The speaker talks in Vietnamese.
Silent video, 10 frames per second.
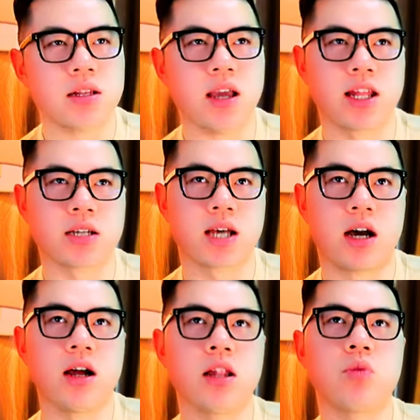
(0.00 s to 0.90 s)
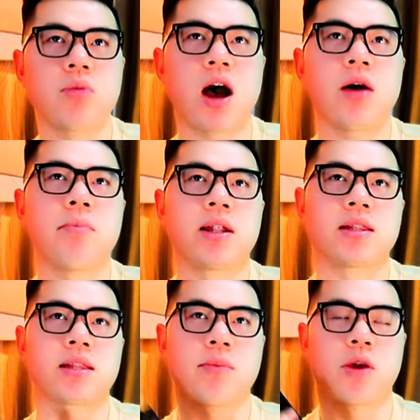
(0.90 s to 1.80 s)
thì thật sự lúc đó
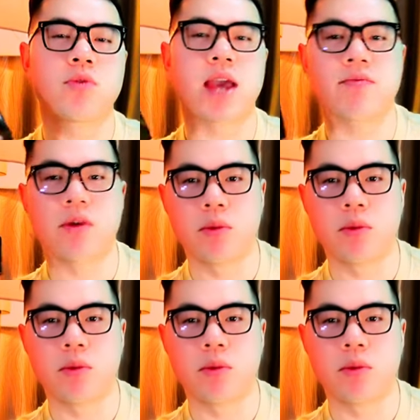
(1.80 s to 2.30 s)
mình tìm hiểu nhanh và